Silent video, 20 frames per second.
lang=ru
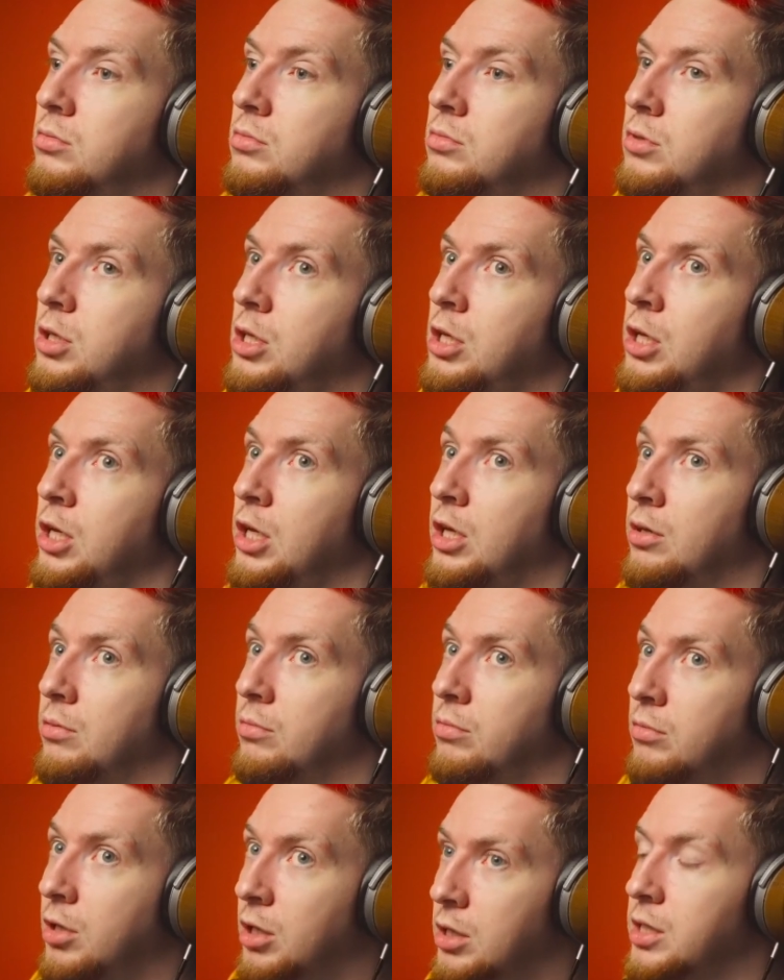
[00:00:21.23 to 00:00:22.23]

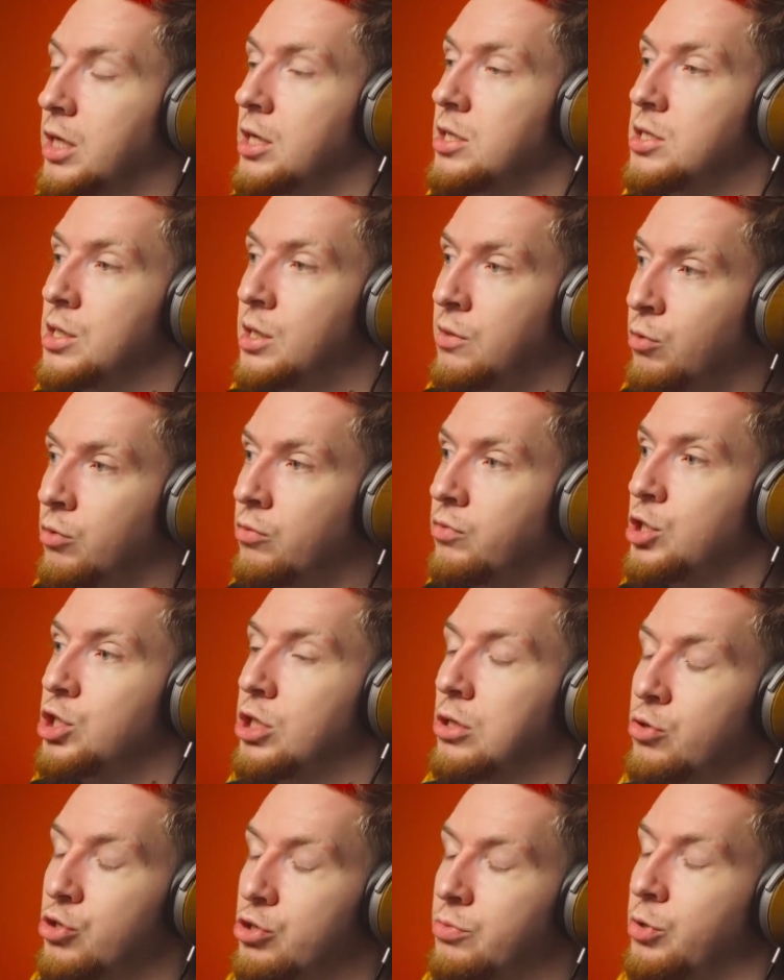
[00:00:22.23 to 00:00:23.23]
И, надо сказать, с него
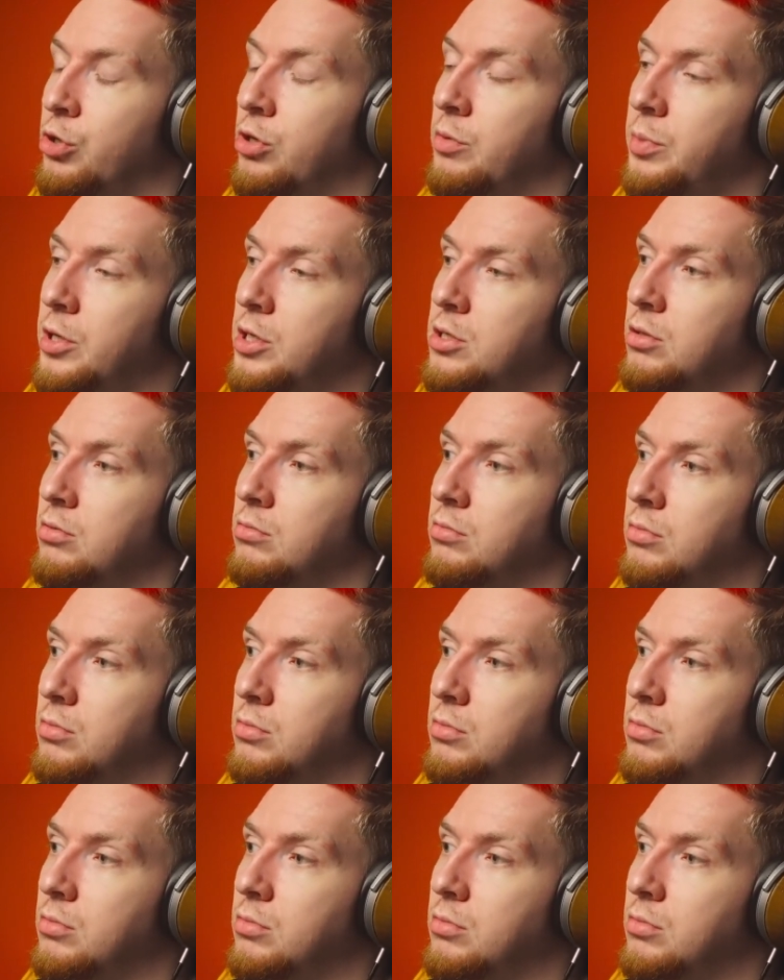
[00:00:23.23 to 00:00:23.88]
вышло очень много песен.